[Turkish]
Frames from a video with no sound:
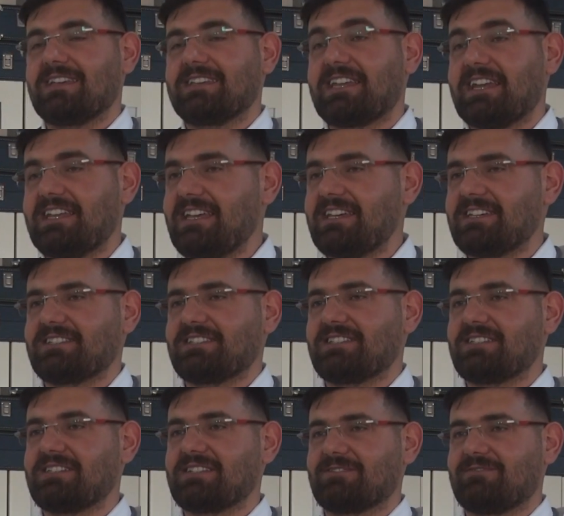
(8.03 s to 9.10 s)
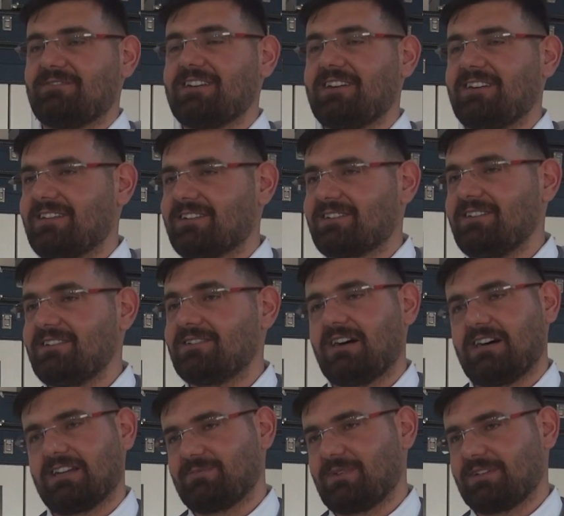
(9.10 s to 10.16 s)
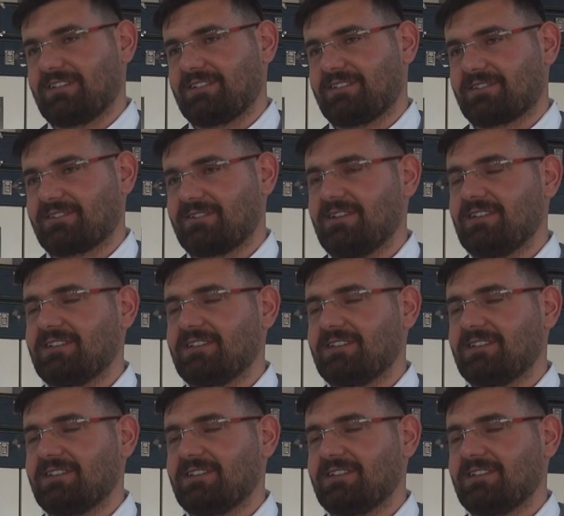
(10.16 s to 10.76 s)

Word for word: kene sırık vakaları artmaktadır.